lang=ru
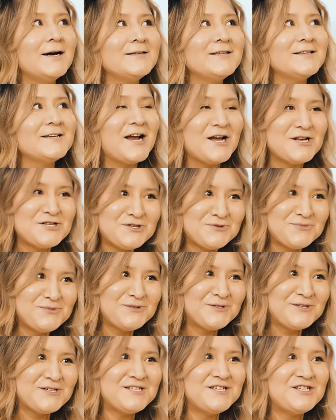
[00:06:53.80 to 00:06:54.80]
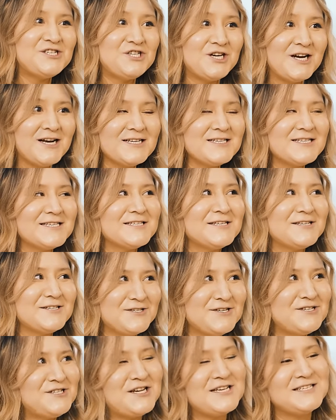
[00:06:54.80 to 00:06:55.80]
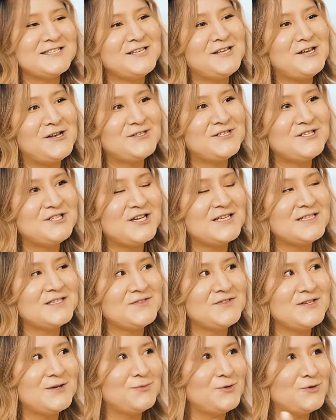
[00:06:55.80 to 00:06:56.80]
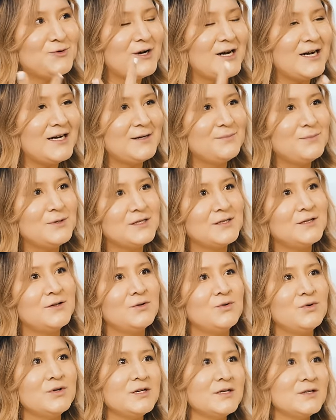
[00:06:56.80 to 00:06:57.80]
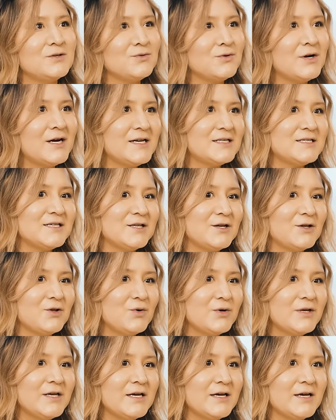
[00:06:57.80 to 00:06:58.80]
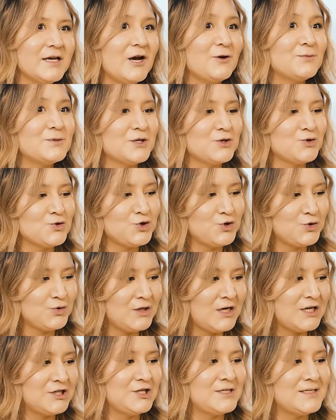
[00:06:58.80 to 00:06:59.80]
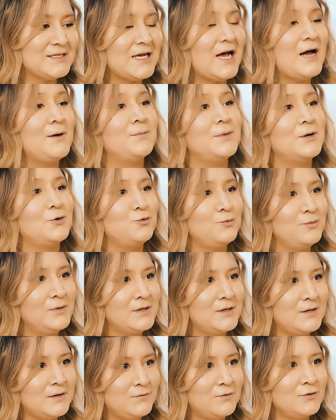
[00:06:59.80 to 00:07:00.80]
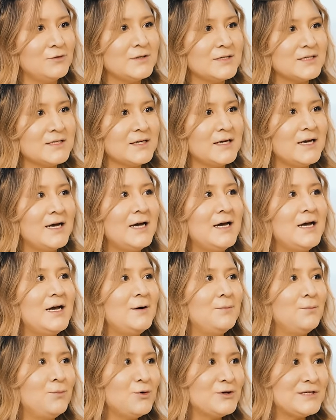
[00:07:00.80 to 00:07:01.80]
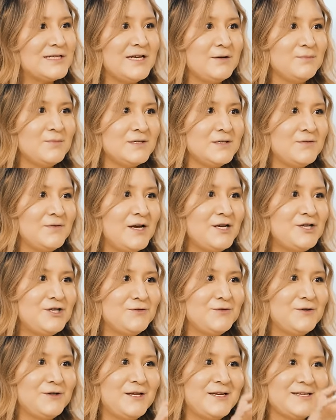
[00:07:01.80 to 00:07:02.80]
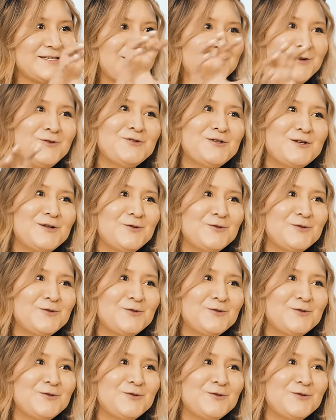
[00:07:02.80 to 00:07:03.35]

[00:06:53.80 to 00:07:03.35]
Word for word: Это раньше было, сейчас, сейчас нет, сейчас совсем другая методология, другая технология. Я вам скажу, что даже самые убитые волосы после обесвечивания становятся